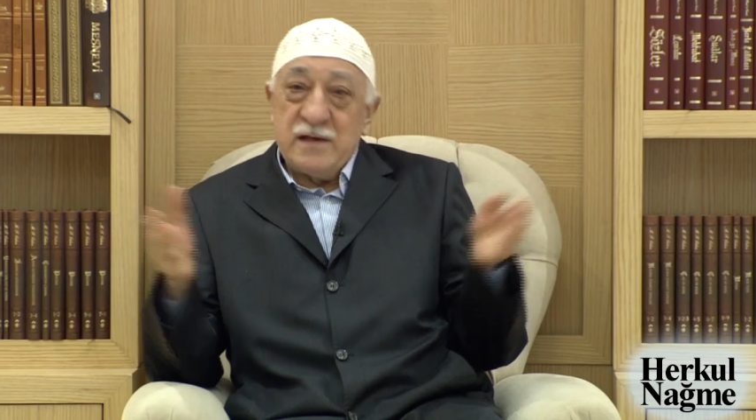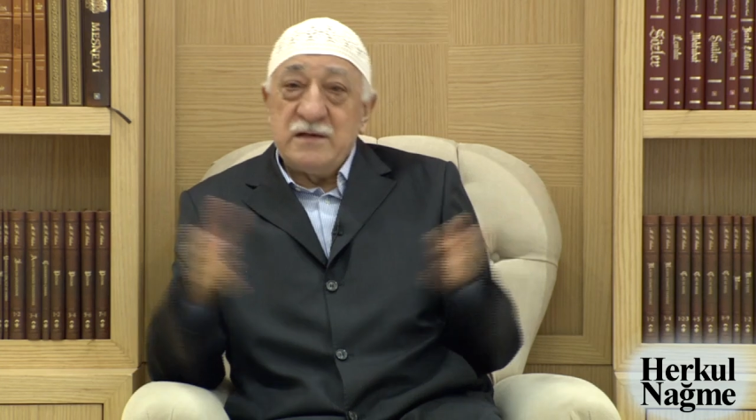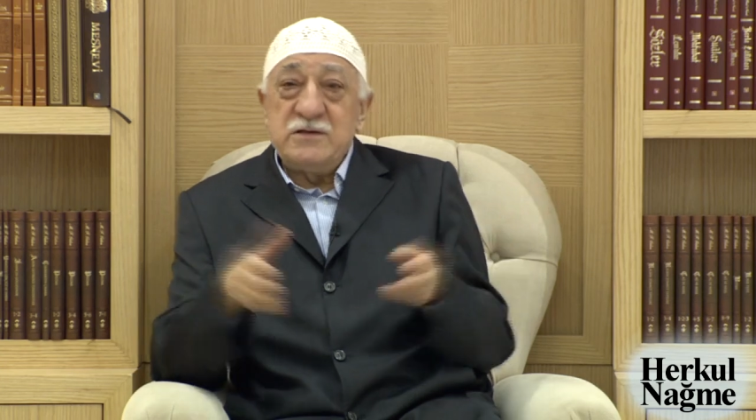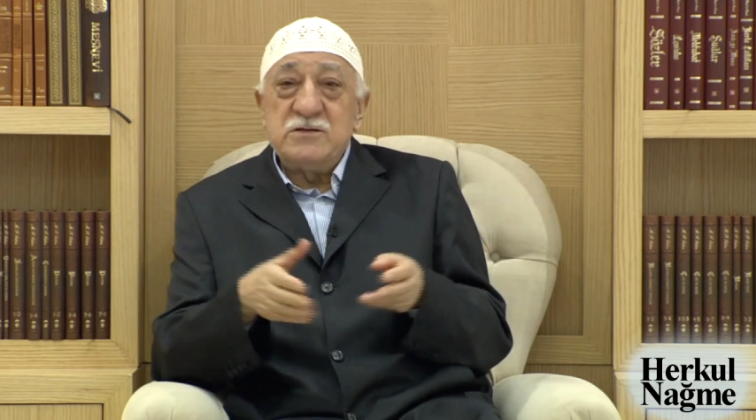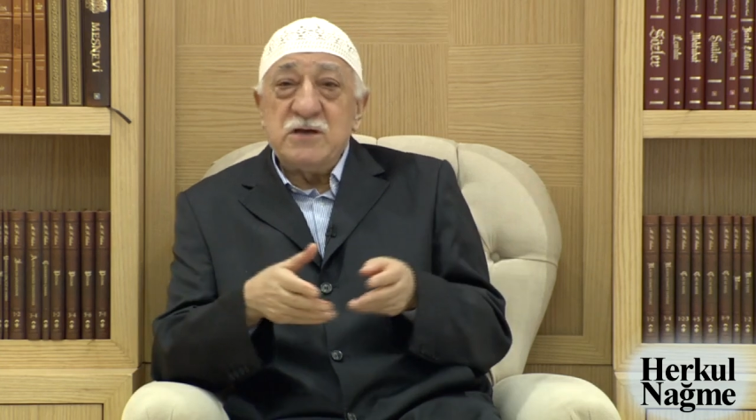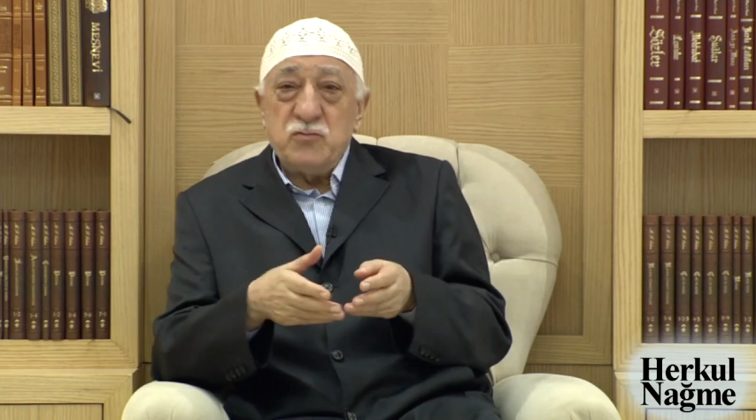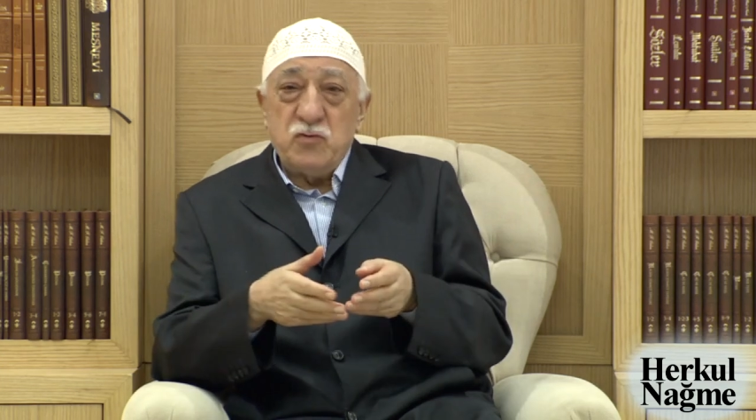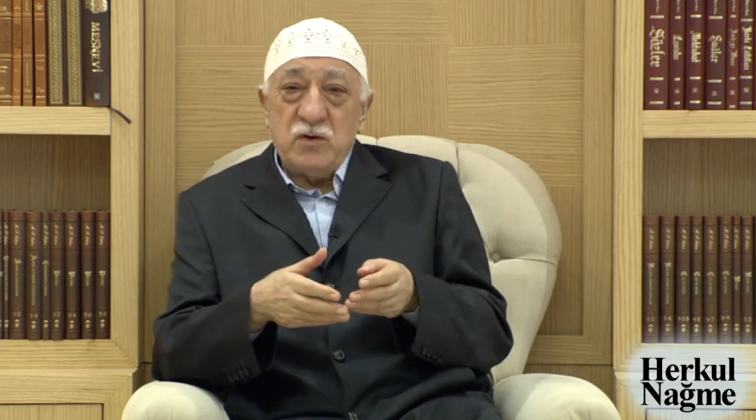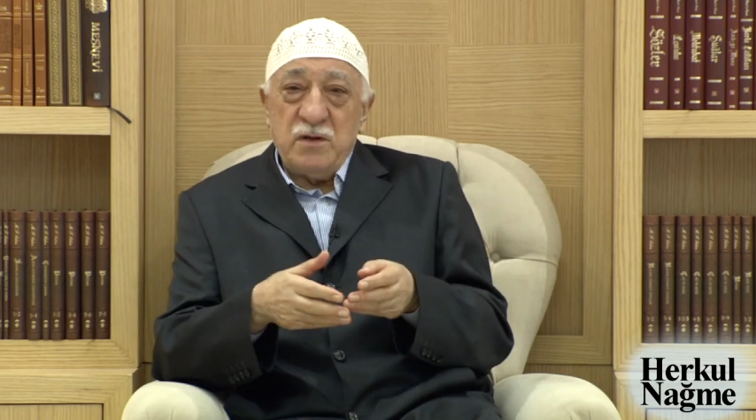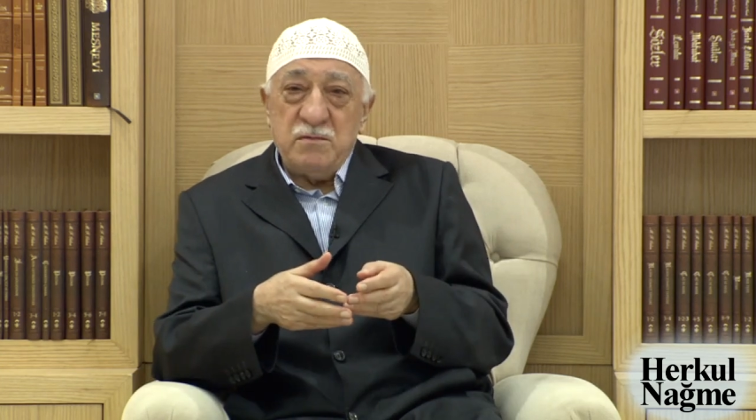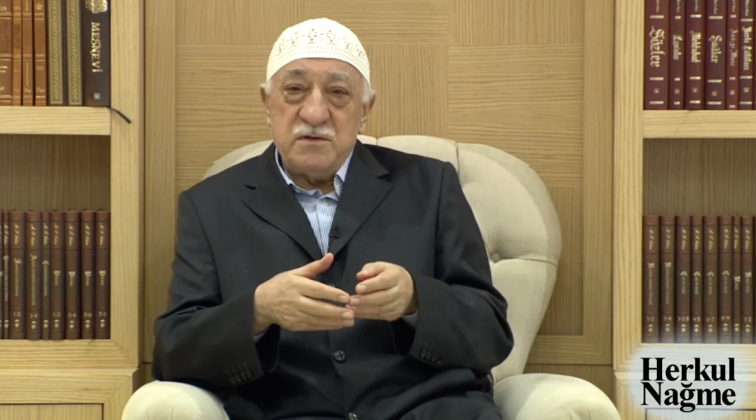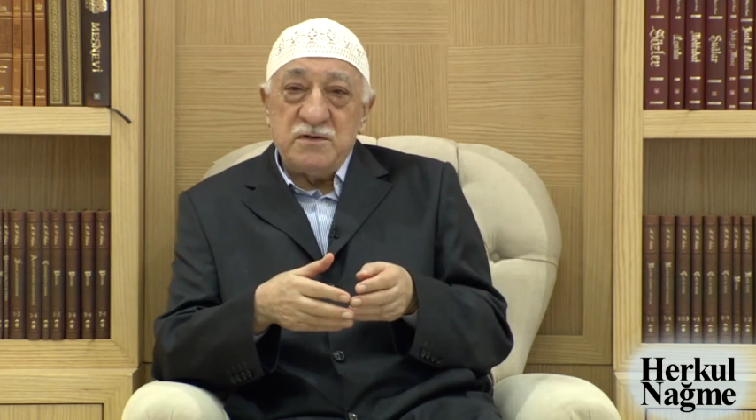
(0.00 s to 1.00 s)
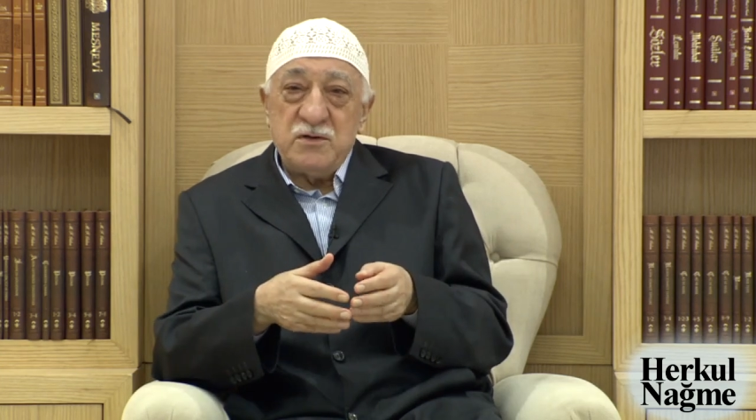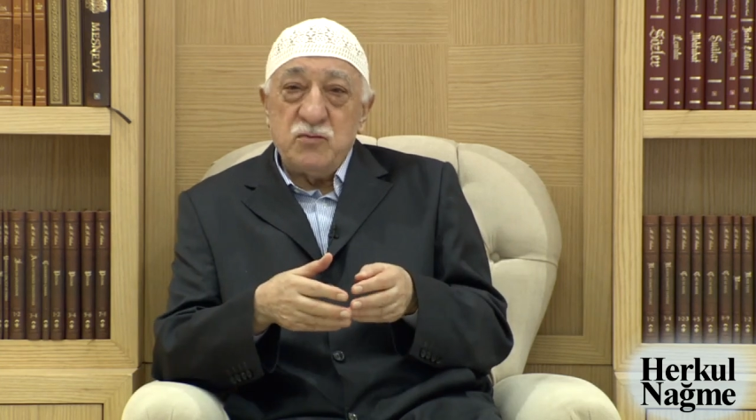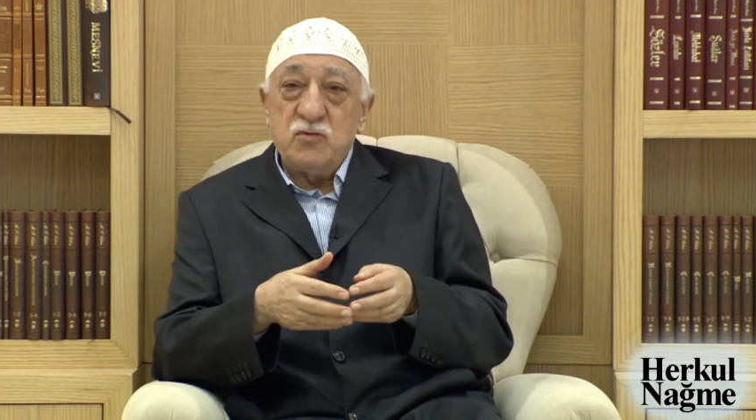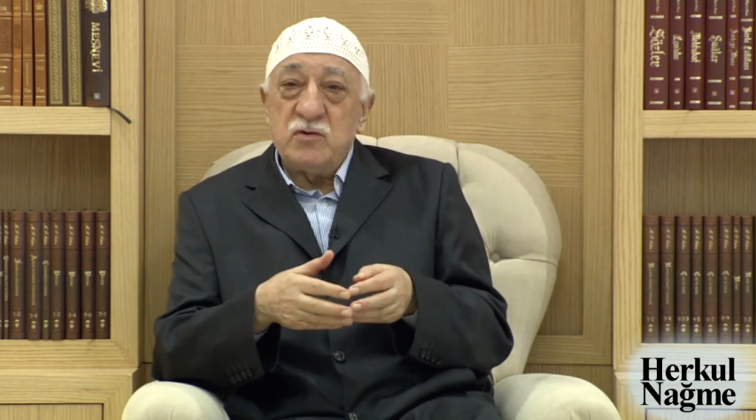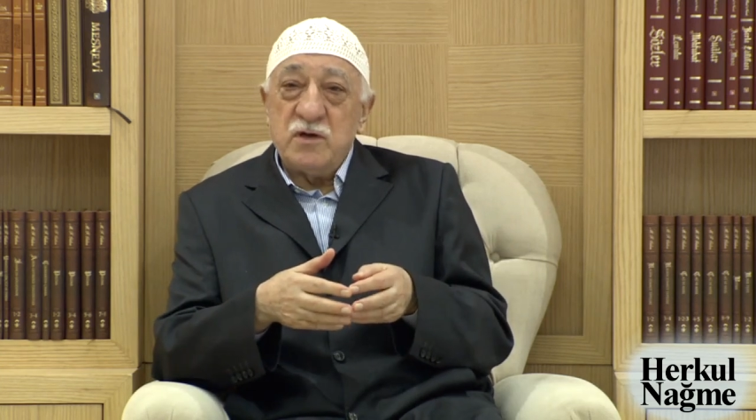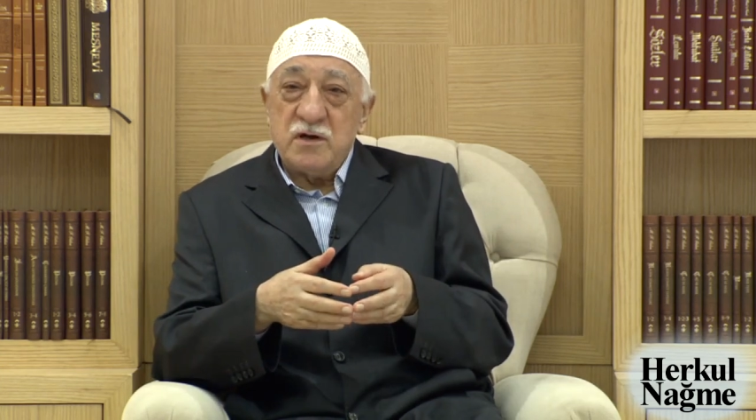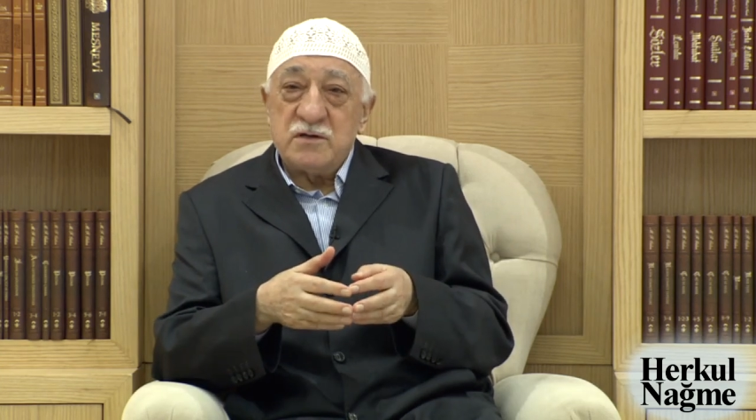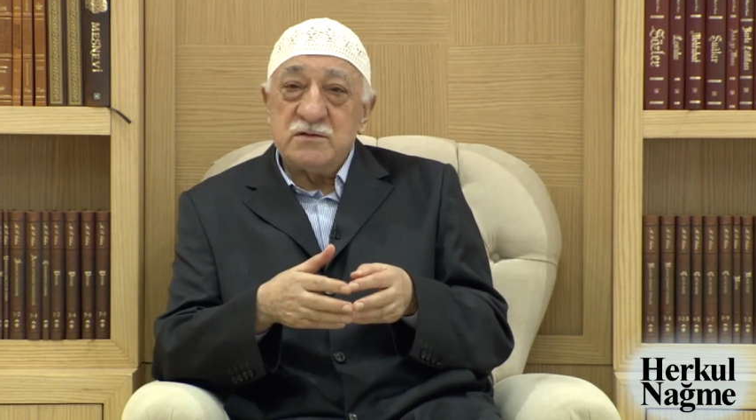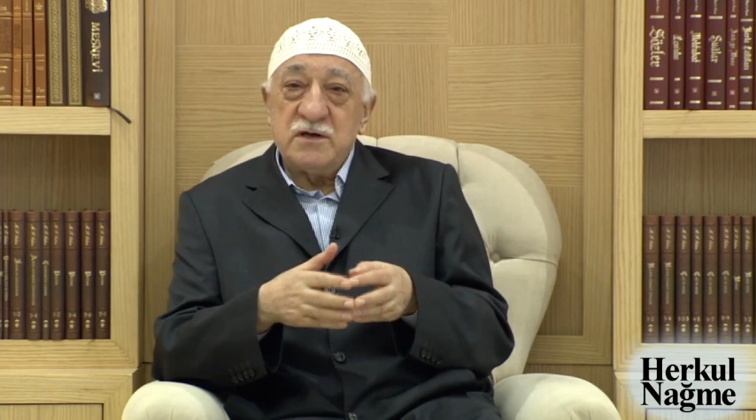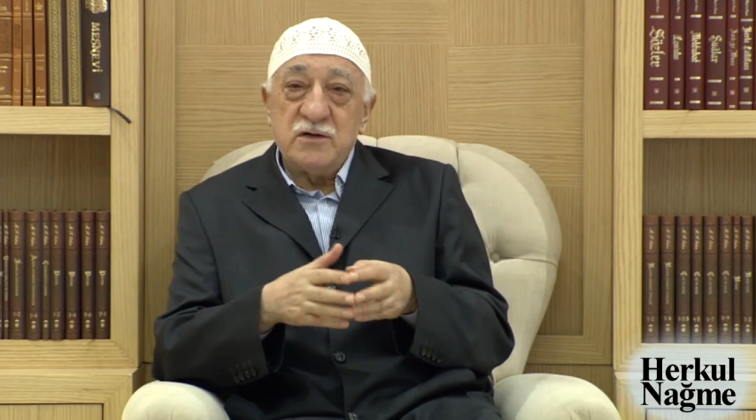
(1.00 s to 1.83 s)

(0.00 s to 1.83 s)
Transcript: İnsan görebilse küreyi arzda